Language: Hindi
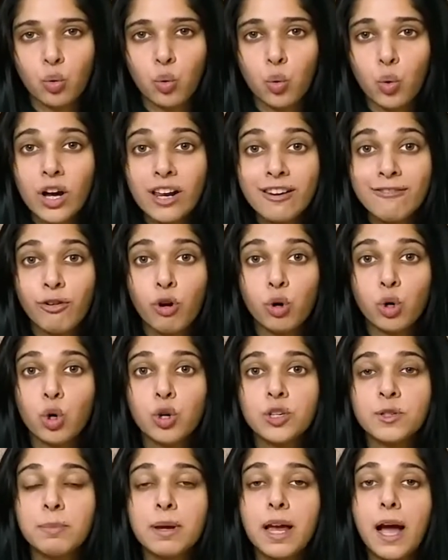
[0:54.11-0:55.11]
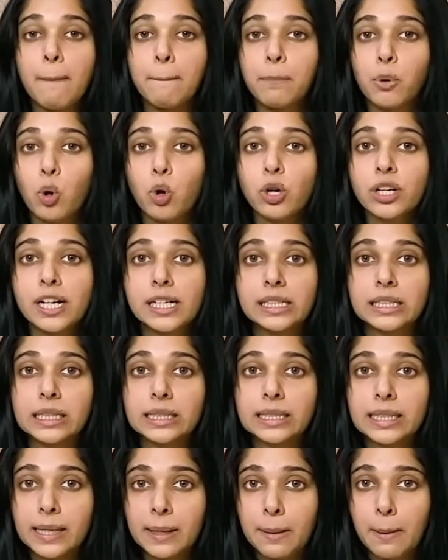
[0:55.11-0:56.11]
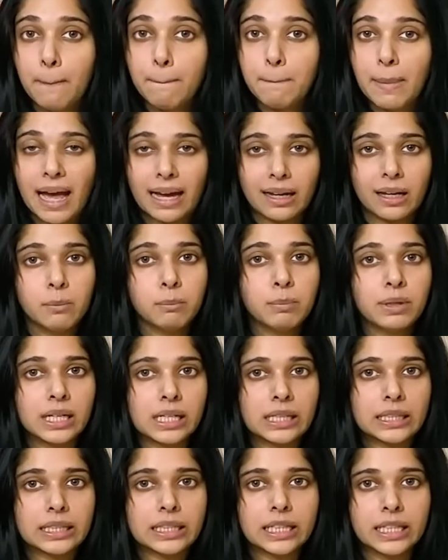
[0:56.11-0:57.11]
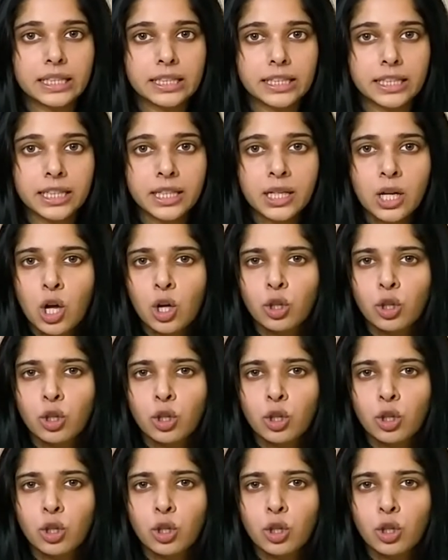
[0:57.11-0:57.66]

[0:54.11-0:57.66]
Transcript: गूगल फोटोज़ पे अपलोड करते थे बैकअप बनाने के लिए